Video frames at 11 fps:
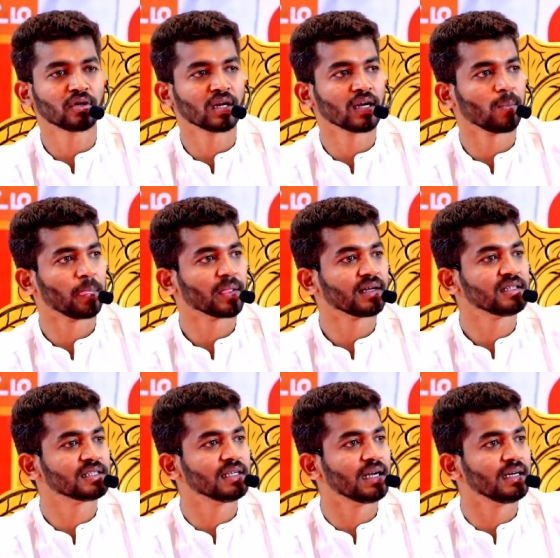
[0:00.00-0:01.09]
சொல்கிறாங்க
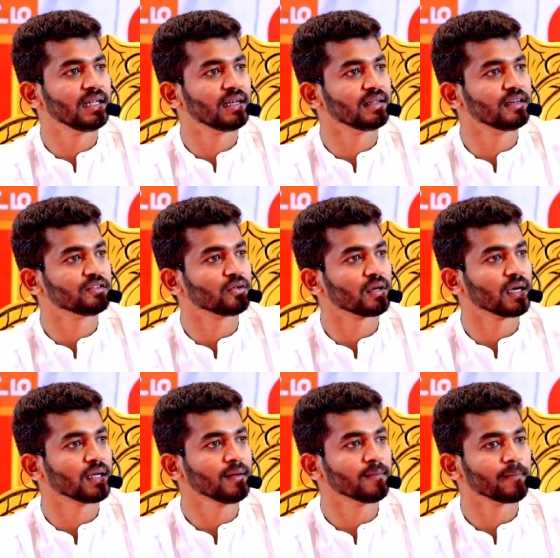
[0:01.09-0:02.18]
கிறிஸ்டியானிட்டியில் அது என்னன்னு
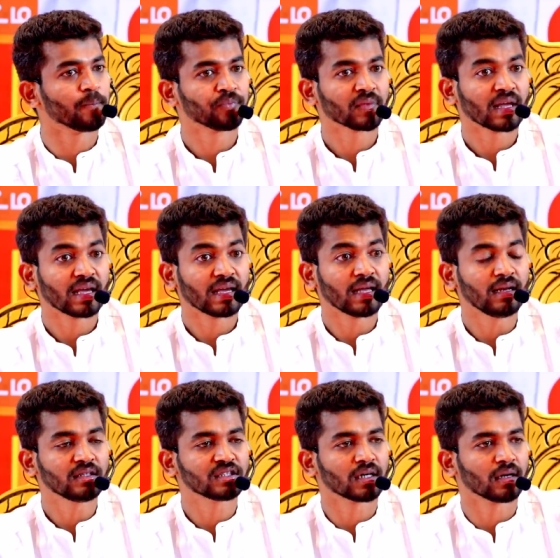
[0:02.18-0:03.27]
சொல்கிறாங்க
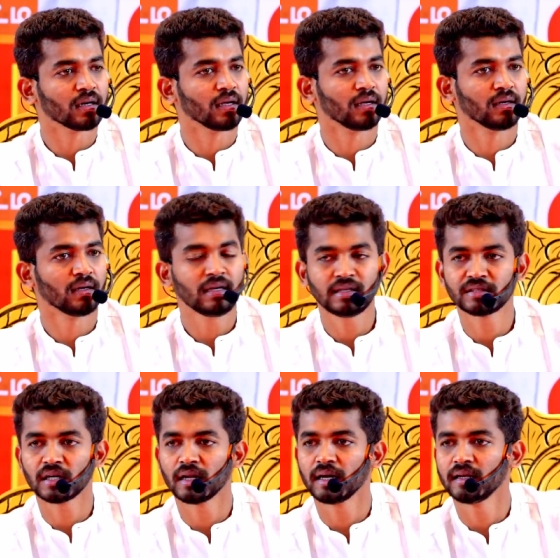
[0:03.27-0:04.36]
எல் ஷடாய் எல்
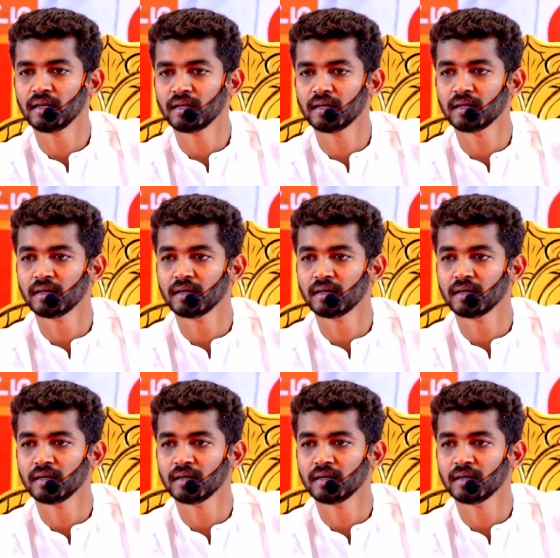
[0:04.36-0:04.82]
ஷடாய்னா என்ன